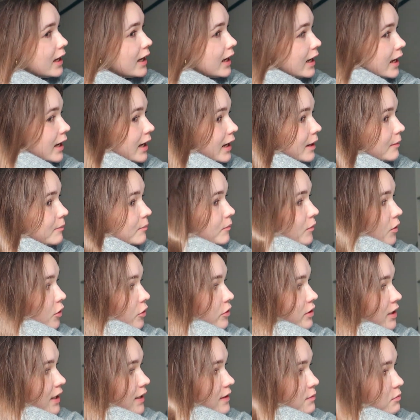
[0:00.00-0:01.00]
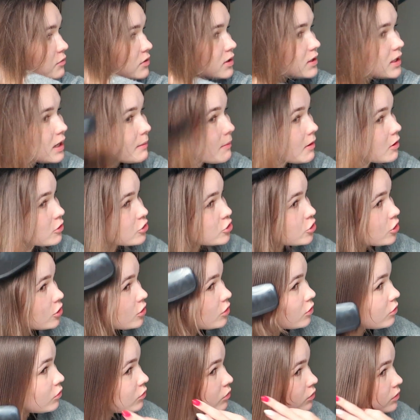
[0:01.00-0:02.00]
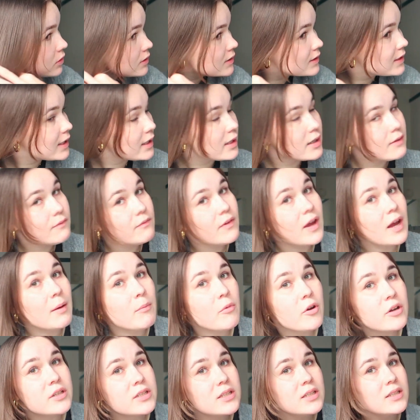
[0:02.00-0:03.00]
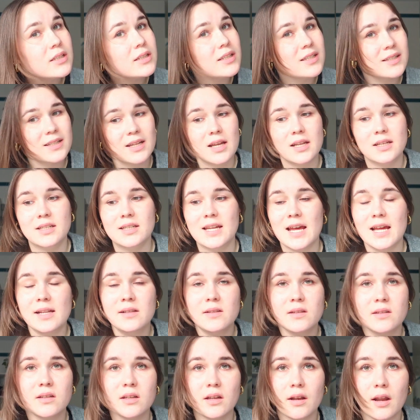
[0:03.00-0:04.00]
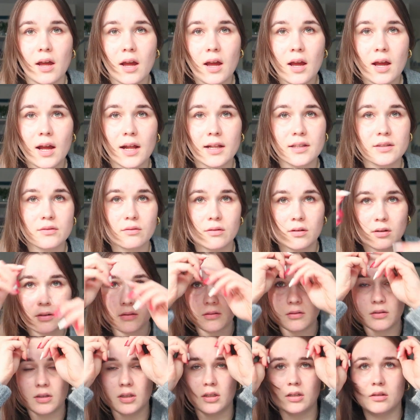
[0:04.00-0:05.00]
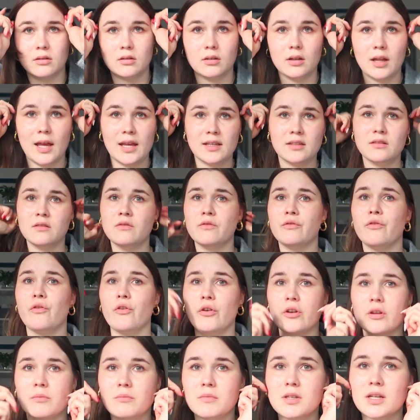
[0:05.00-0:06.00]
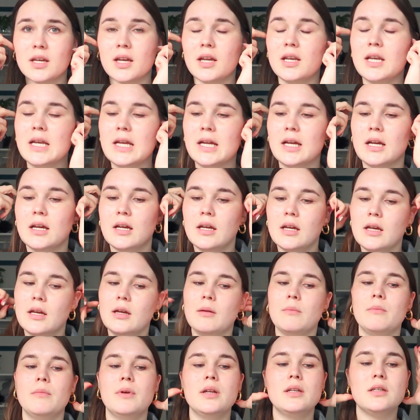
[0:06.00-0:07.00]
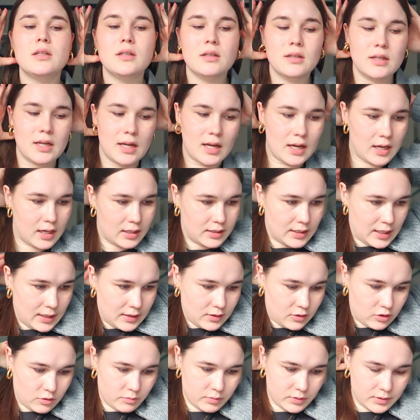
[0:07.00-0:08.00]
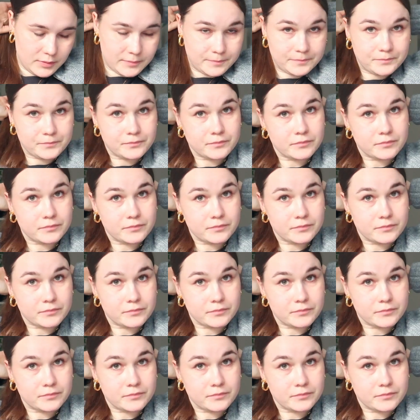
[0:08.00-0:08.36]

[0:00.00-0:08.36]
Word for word: Ähm, und jetzt muss ich aber auch schon los, denn wir haben heute einen Dance-Dinner, also ein Essen vor dem Training mit der Tanzgruppe.